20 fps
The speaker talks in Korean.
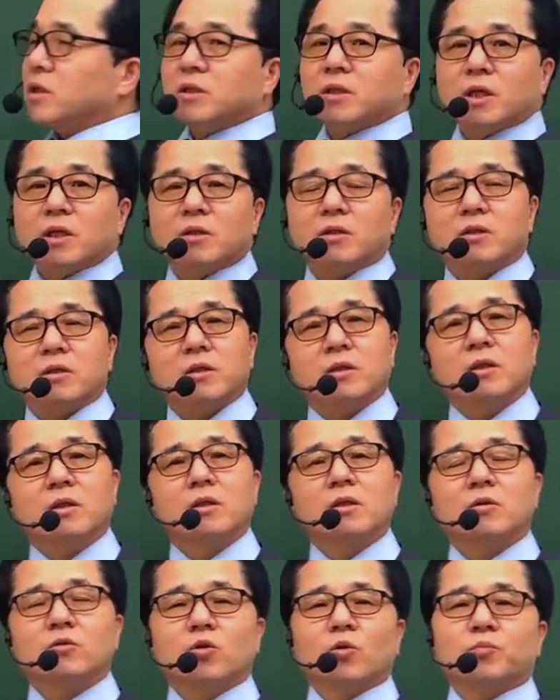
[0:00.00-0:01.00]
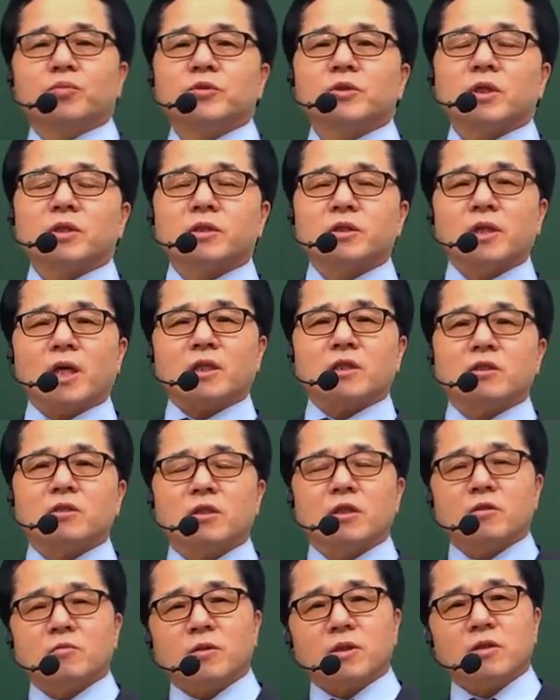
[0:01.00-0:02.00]
된다 이거지. 높은 데서 낮은
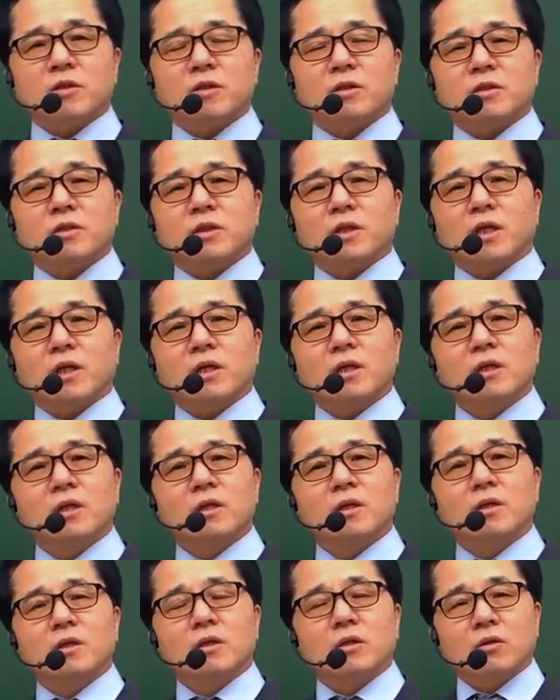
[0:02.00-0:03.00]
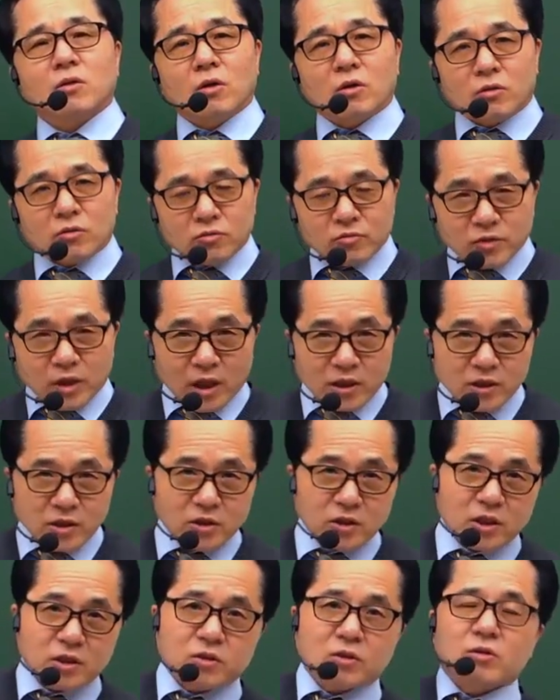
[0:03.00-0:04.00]
데로만 흐른다. 거꾸로
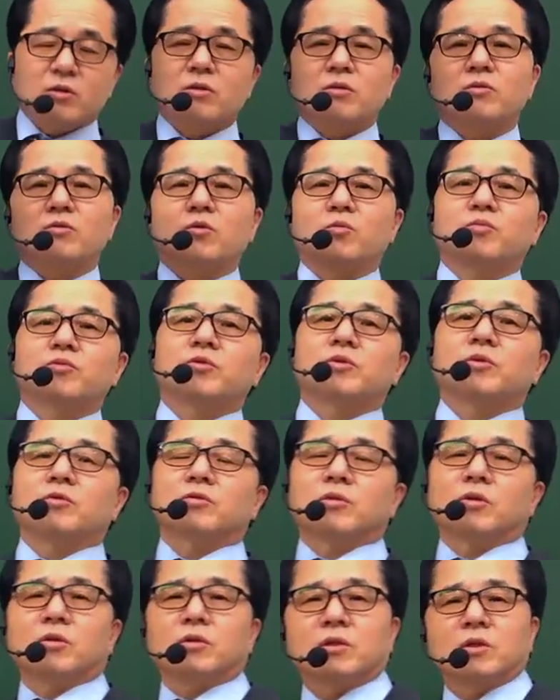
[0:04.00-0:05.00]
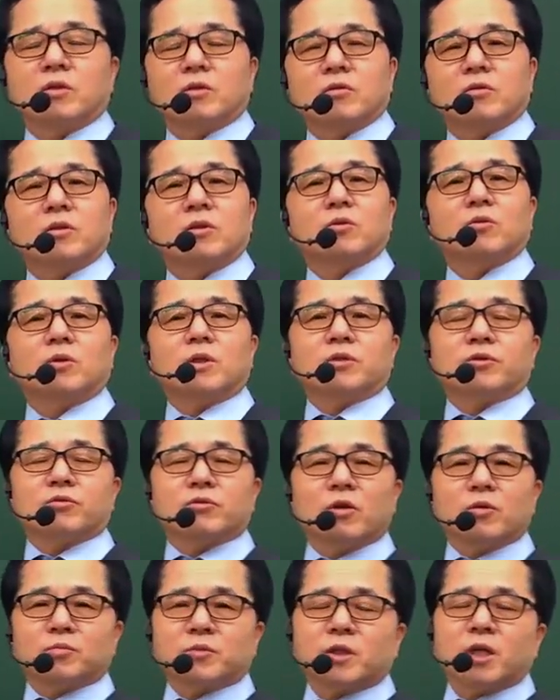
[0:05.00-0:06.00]
낮은 데서 높은 데로 열이 이동할
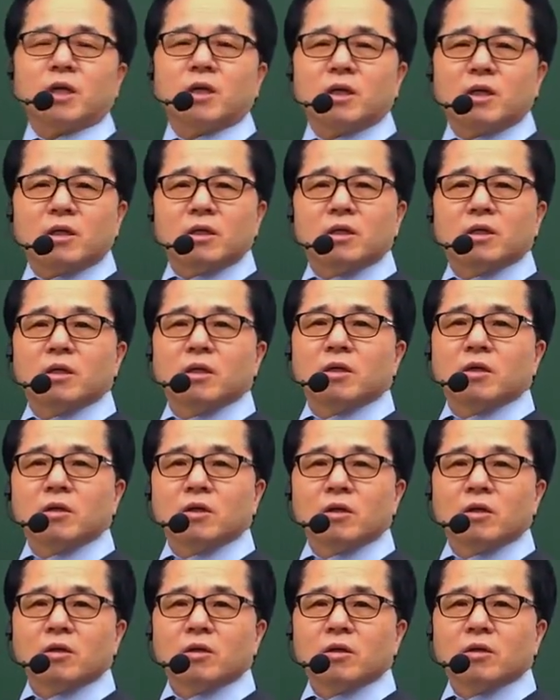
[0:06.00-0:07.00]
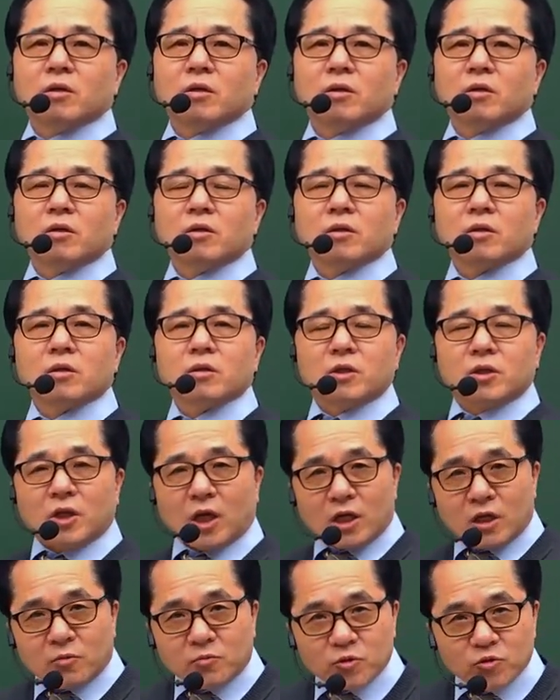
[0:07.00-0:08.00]
수는 없다. 그렇게
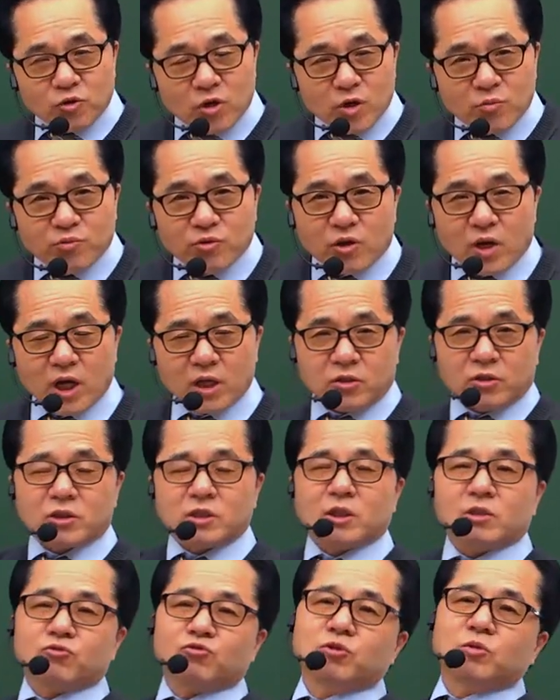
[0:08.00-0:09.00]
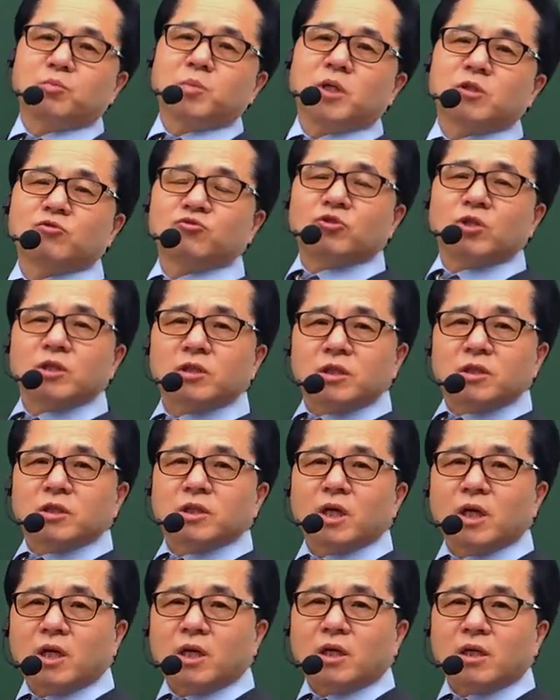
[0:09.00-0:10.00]
하려면 외부 에너지가 투입해 줘야
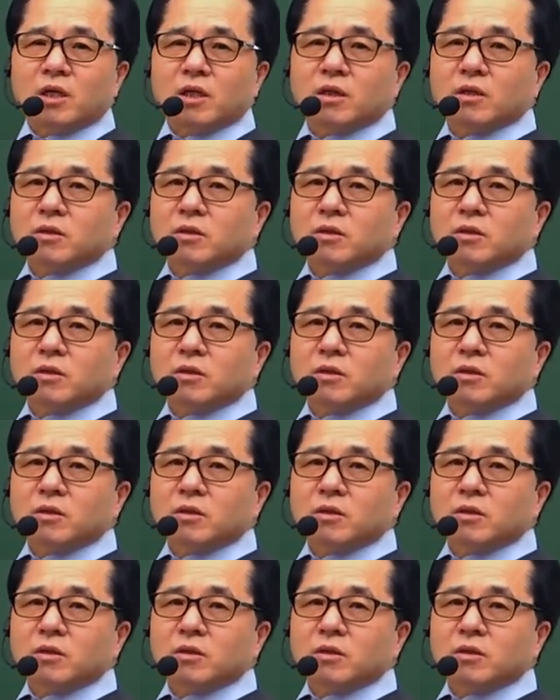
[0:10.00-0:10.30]
된다.